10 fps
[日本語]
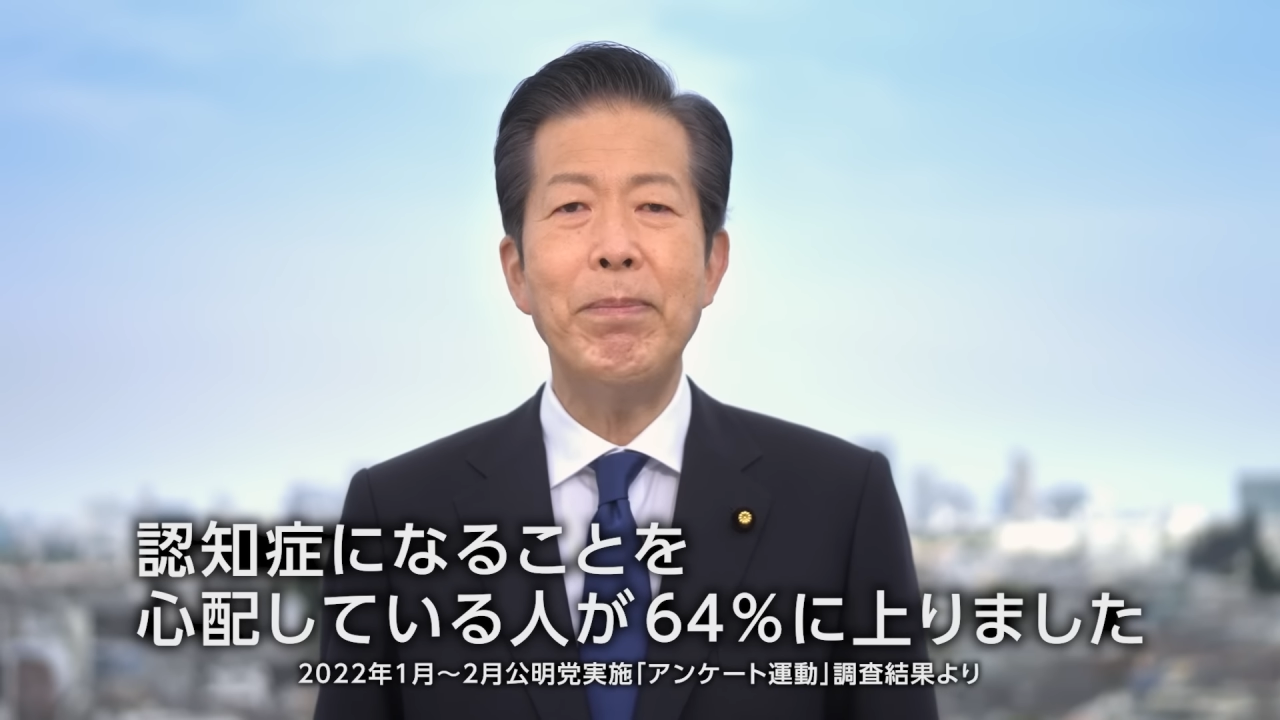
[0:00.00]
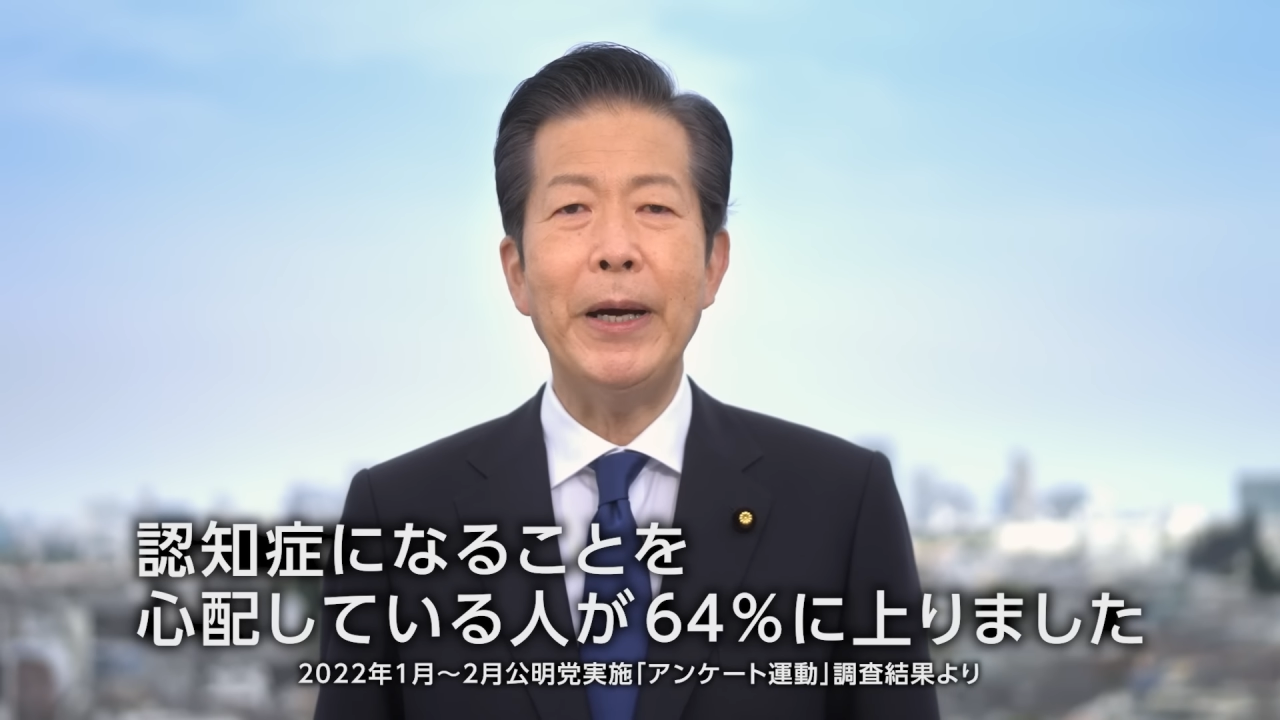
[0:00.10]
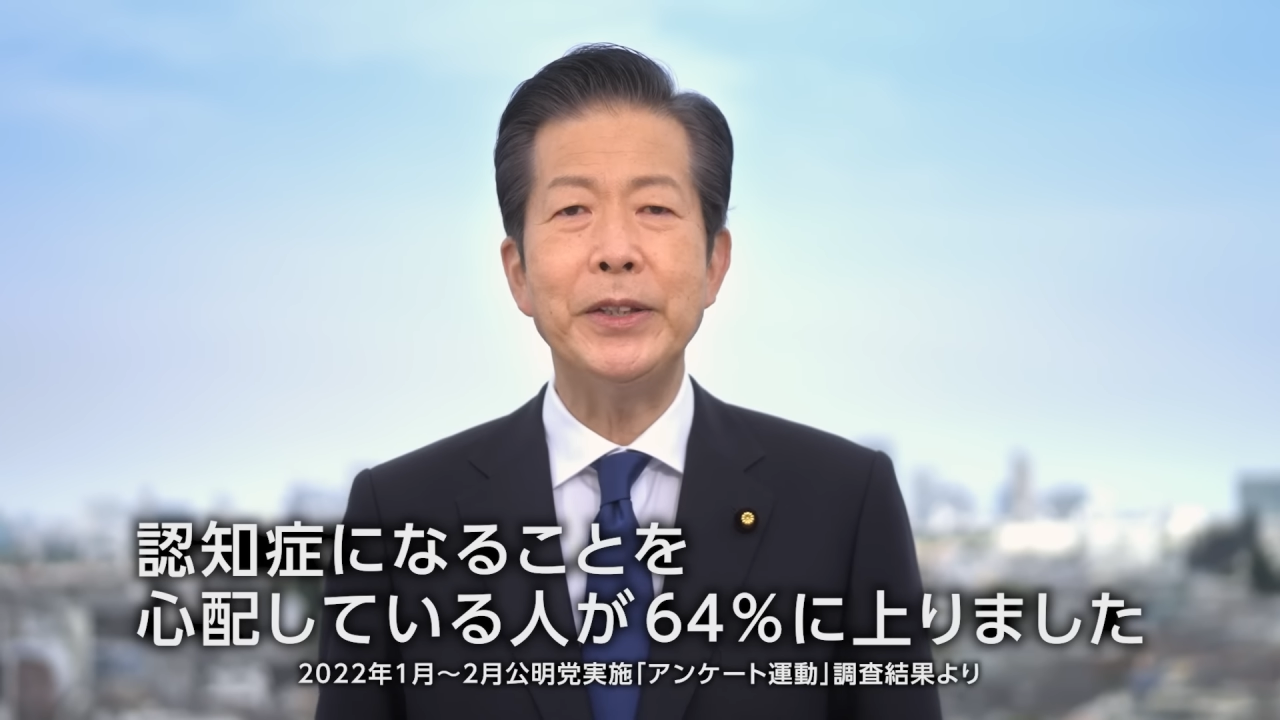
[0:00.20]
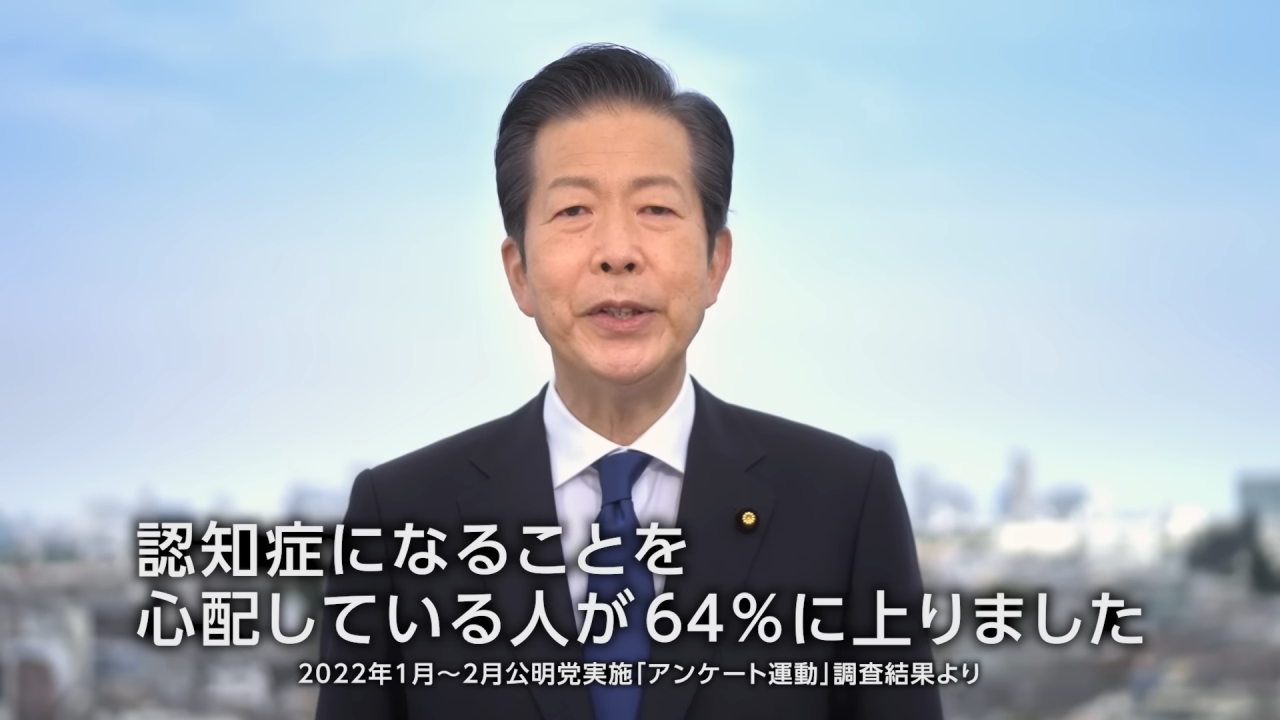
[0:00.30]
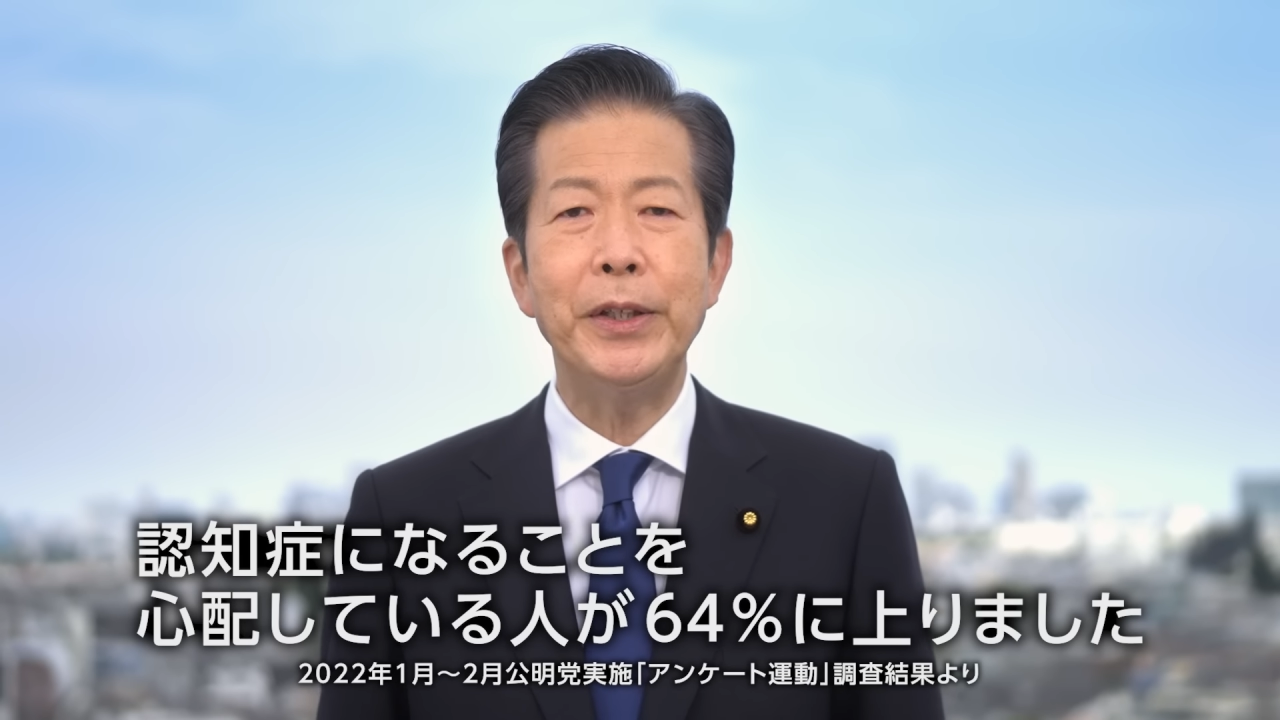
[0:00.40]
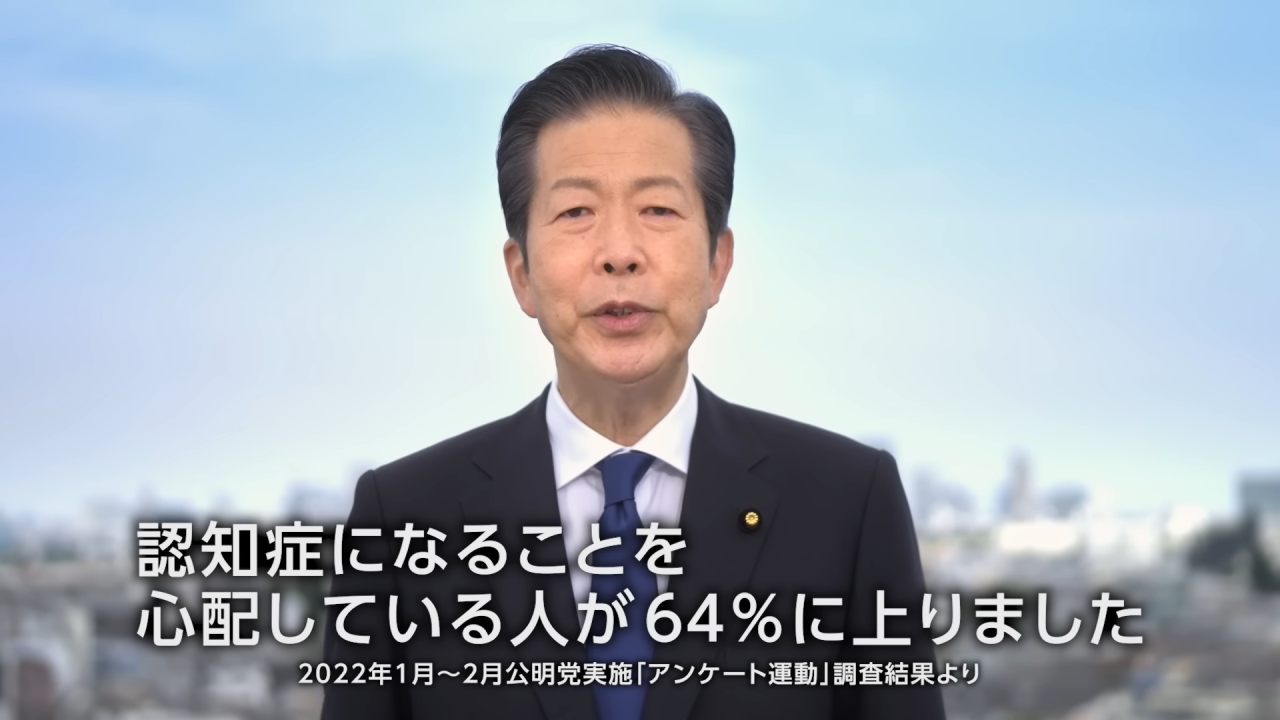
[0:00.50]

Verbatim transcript: 配してい